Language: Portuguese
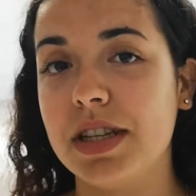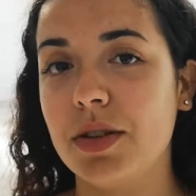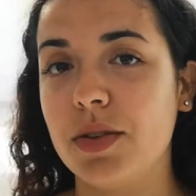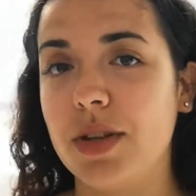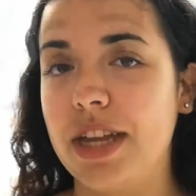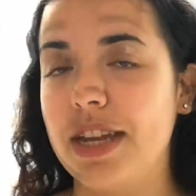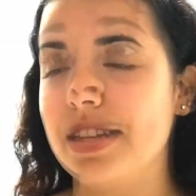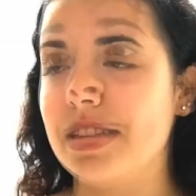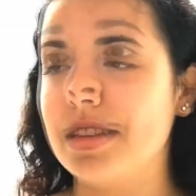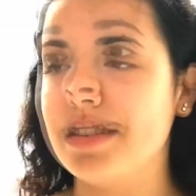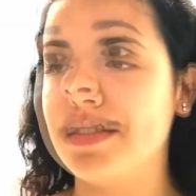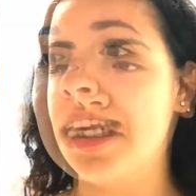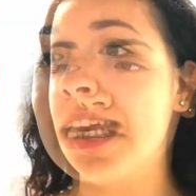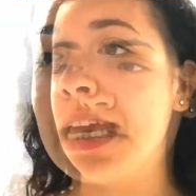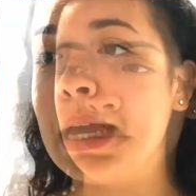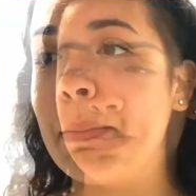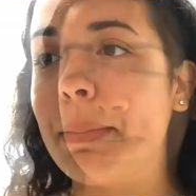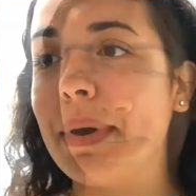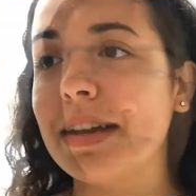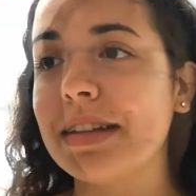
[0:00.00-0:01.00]
Depois também
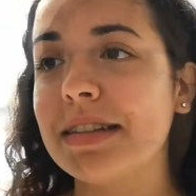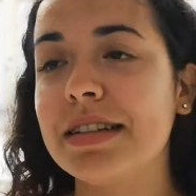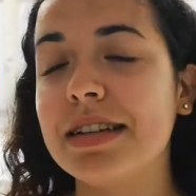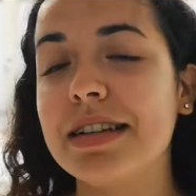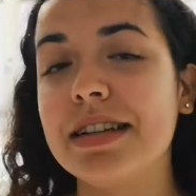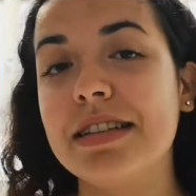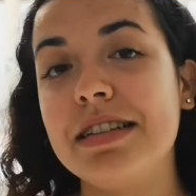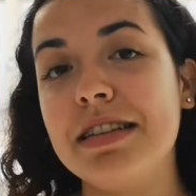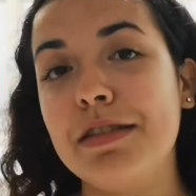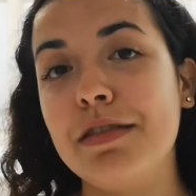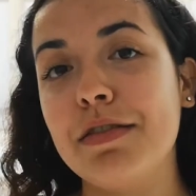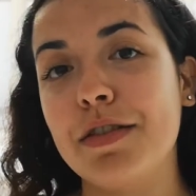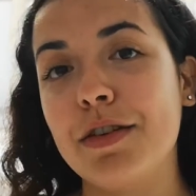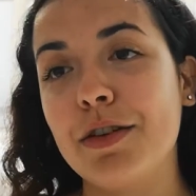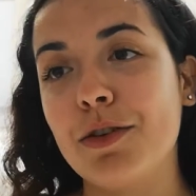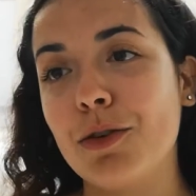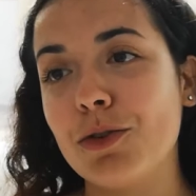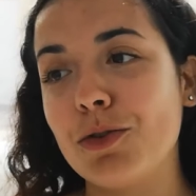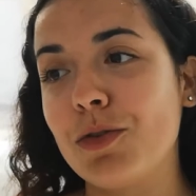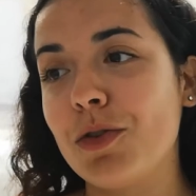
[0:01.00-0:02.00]
tem a parte negativa,
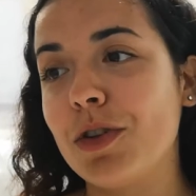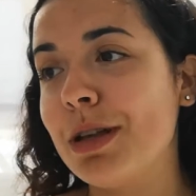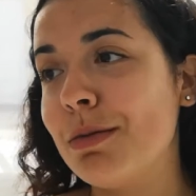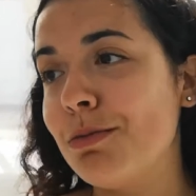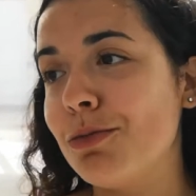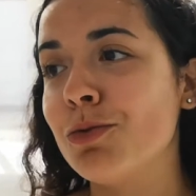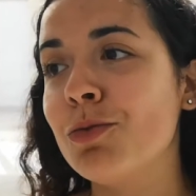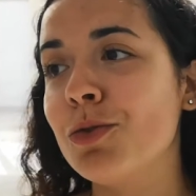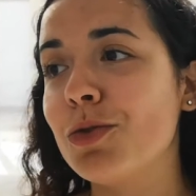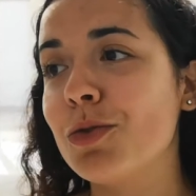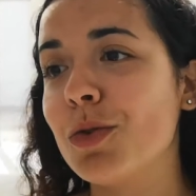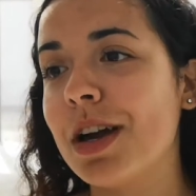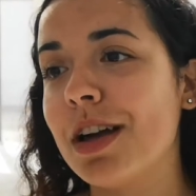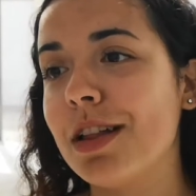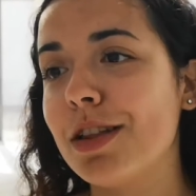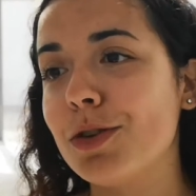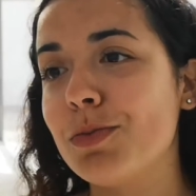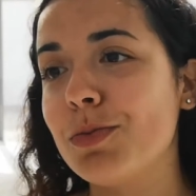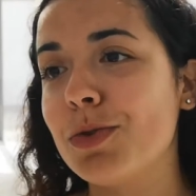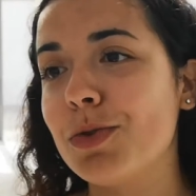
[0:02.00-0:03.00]
nós falamos muito com
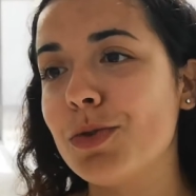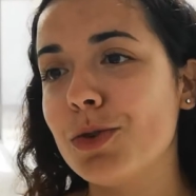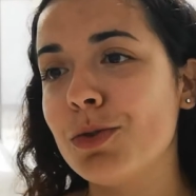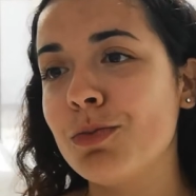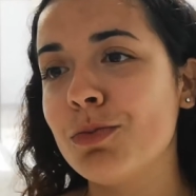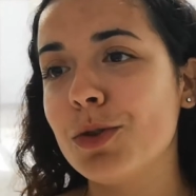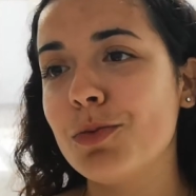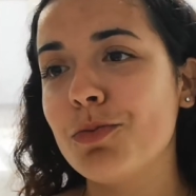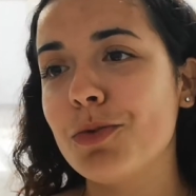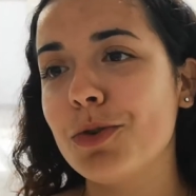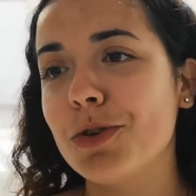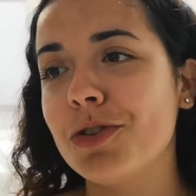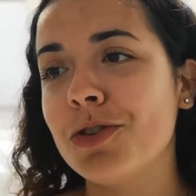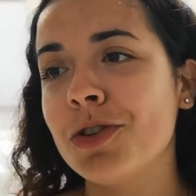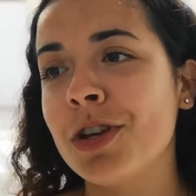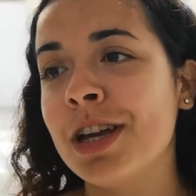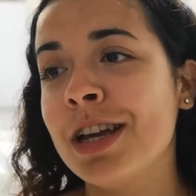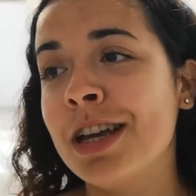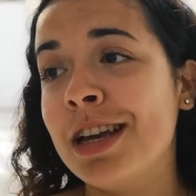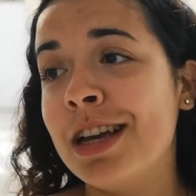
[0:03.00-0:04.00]
aquelas pessoas, mas
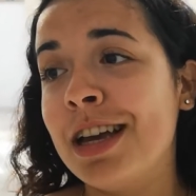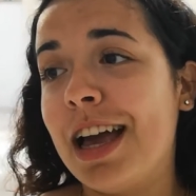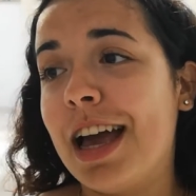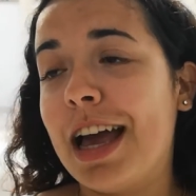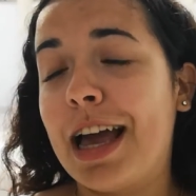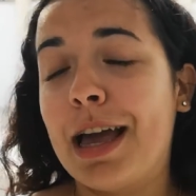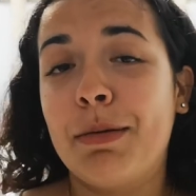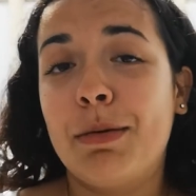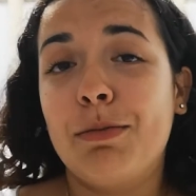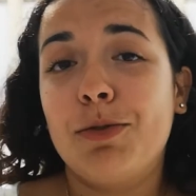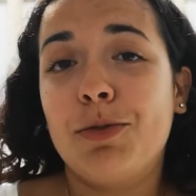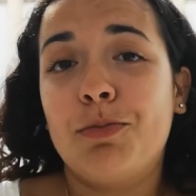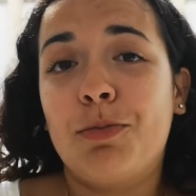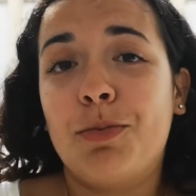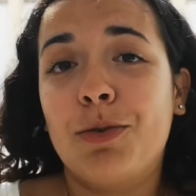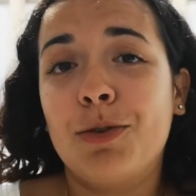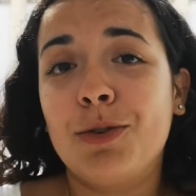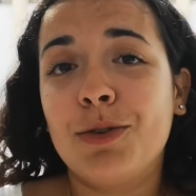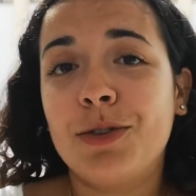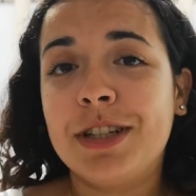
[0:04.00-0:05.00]
depois acabamos
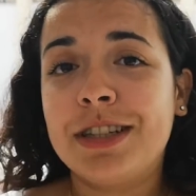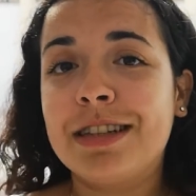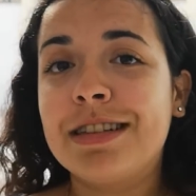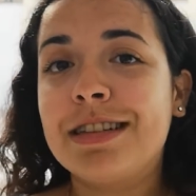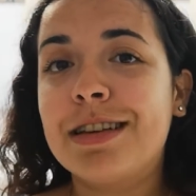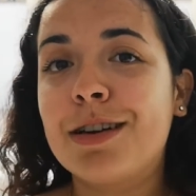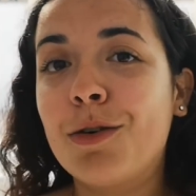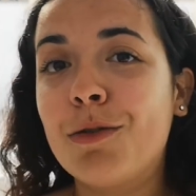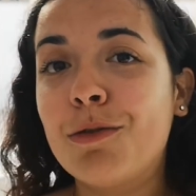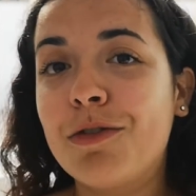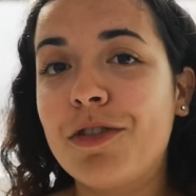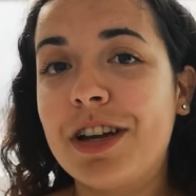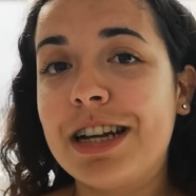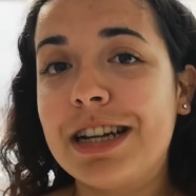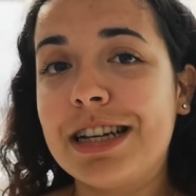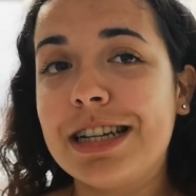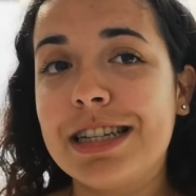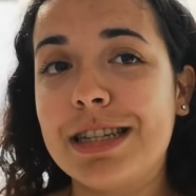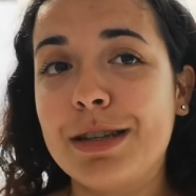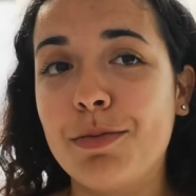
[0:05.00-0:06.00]
por não ter tanta
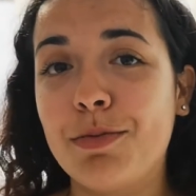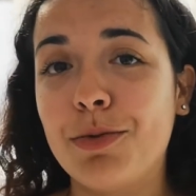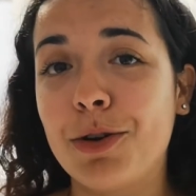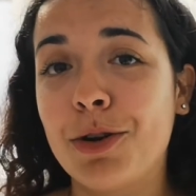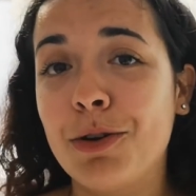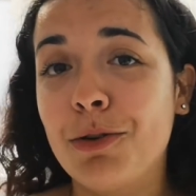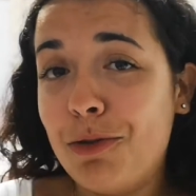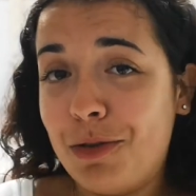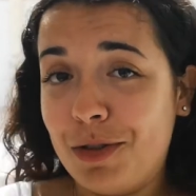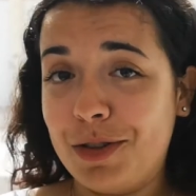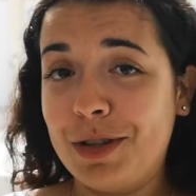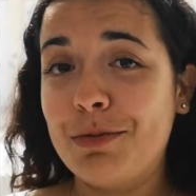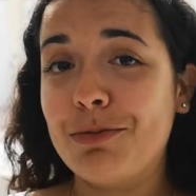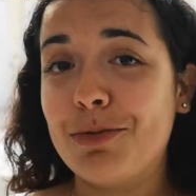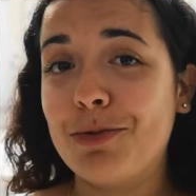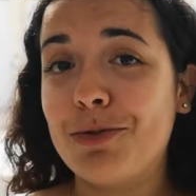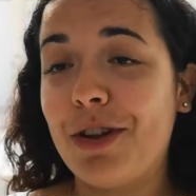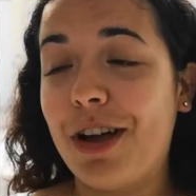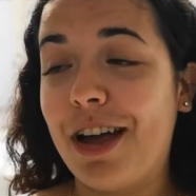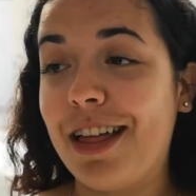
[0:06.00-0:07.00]
conversa, porque não
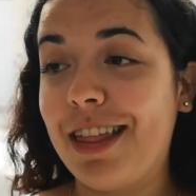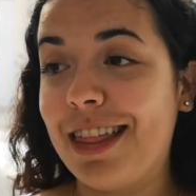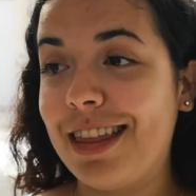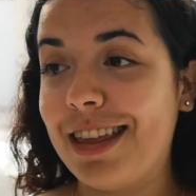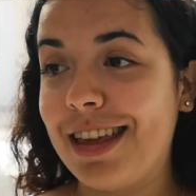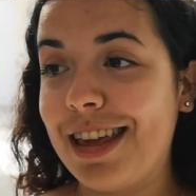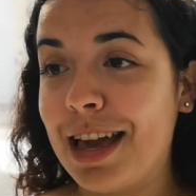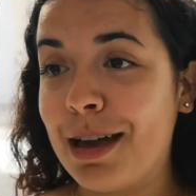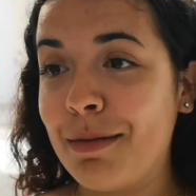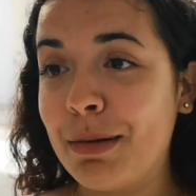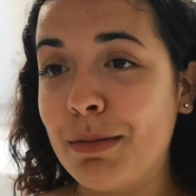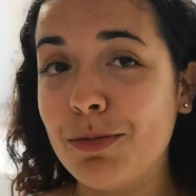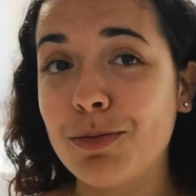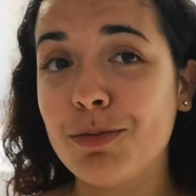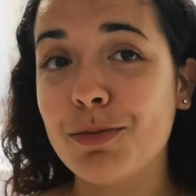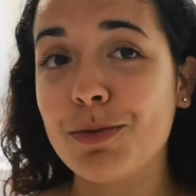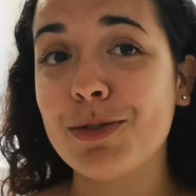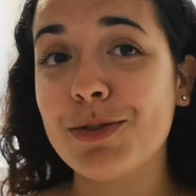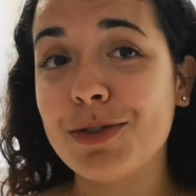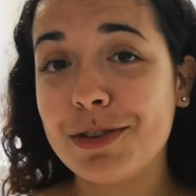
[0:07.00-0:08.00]
fazemos nada e acabamos
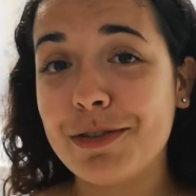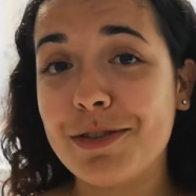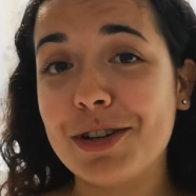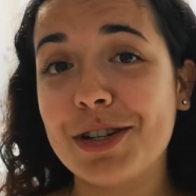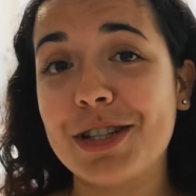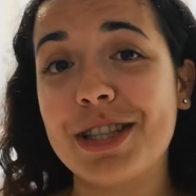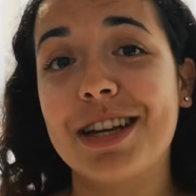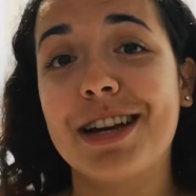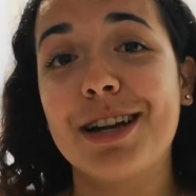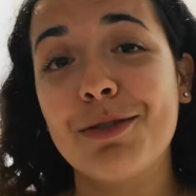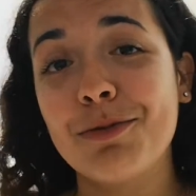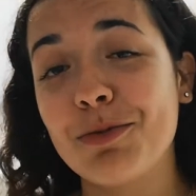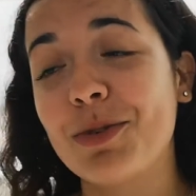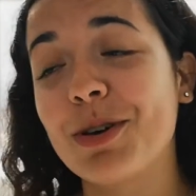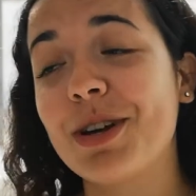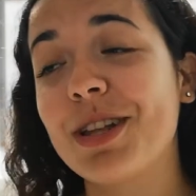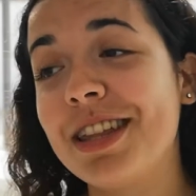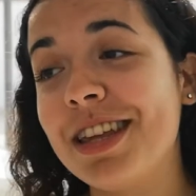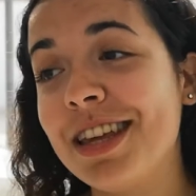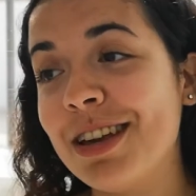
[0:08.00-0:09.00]
por nos afastar um
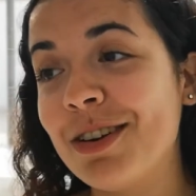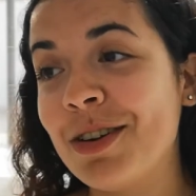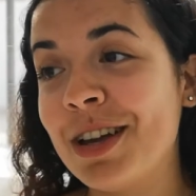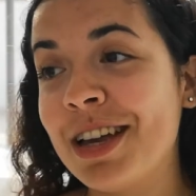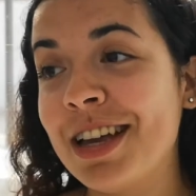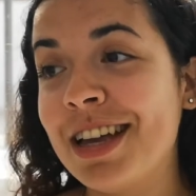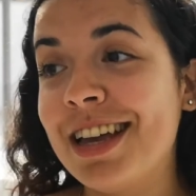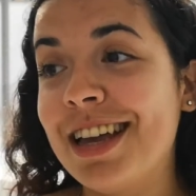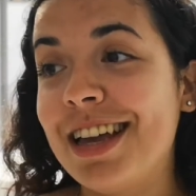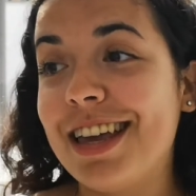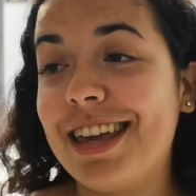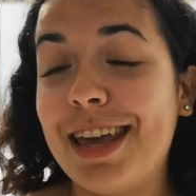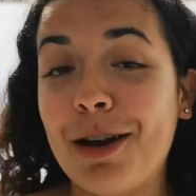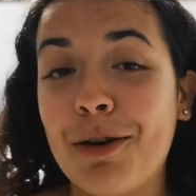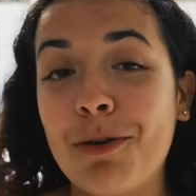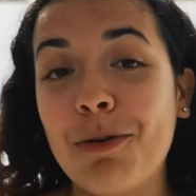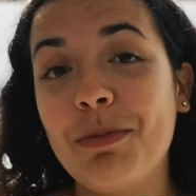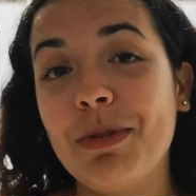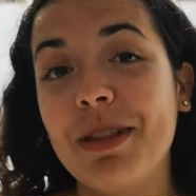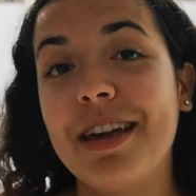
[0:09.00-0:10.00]
bocadinho e é
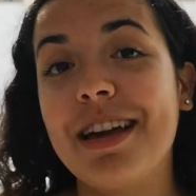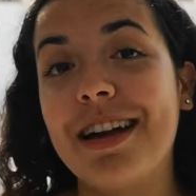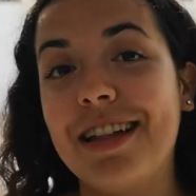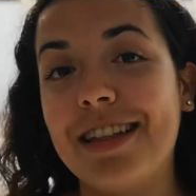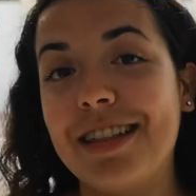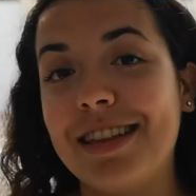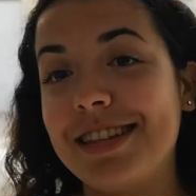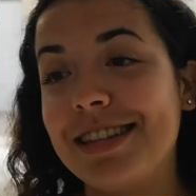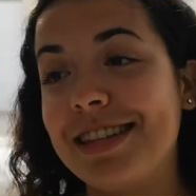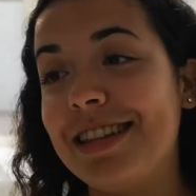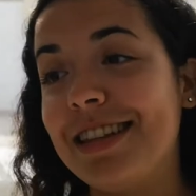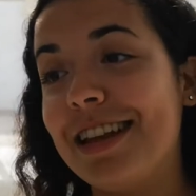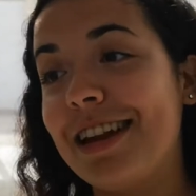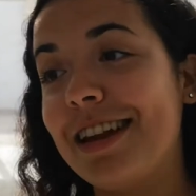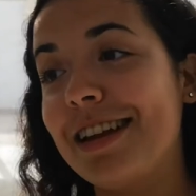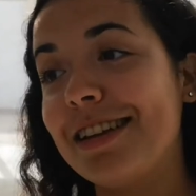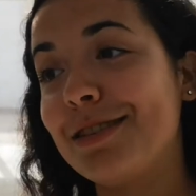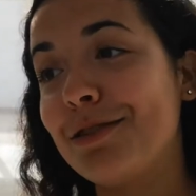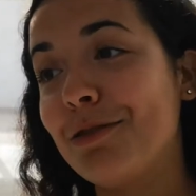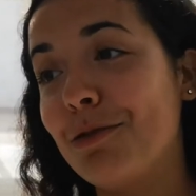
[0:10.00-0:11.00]
complicado essa
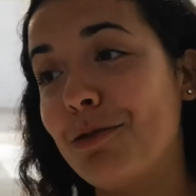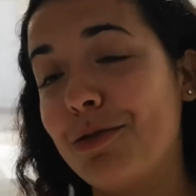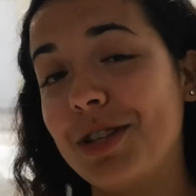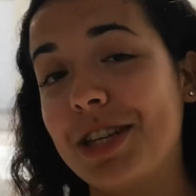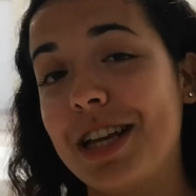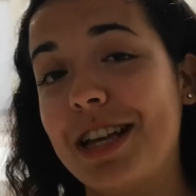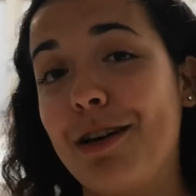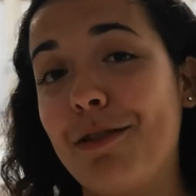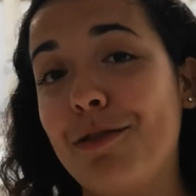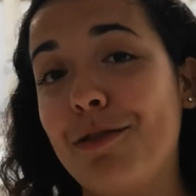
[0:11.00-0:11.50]
interação se calhar